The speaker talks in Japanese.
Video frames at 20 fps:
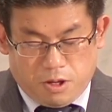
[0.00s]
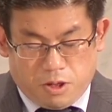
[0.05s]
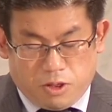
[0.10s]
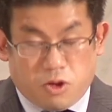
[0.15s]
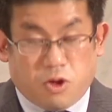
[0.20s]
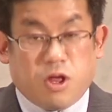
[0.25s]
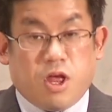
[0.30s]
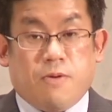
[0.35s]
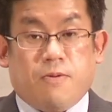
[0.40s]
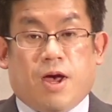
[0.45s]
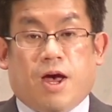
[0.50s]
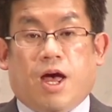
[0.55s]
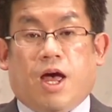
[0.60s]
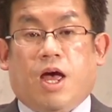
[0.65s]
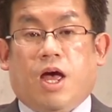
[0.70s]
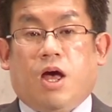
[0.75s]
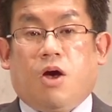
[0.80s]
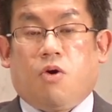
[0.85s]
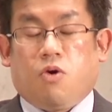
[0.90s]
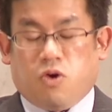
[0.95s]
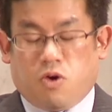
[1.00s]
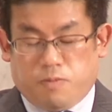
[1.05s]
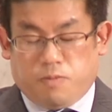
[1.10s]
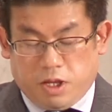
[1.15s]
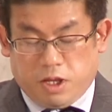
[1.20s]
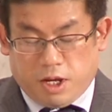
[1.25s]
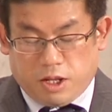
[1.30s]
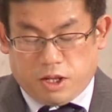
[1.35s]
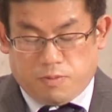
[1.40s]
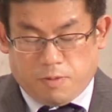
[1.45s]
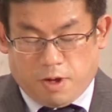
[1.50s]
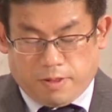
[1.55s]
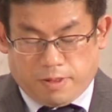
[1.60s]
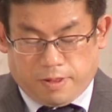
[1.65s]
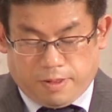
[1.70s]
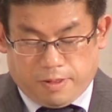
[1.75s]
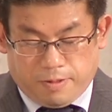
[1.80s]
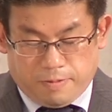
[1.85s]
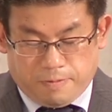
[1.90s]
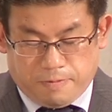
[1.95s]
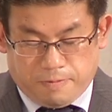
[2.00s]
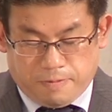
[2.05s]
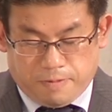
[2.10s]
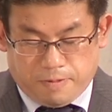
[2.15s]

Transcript: それではお読みいたします。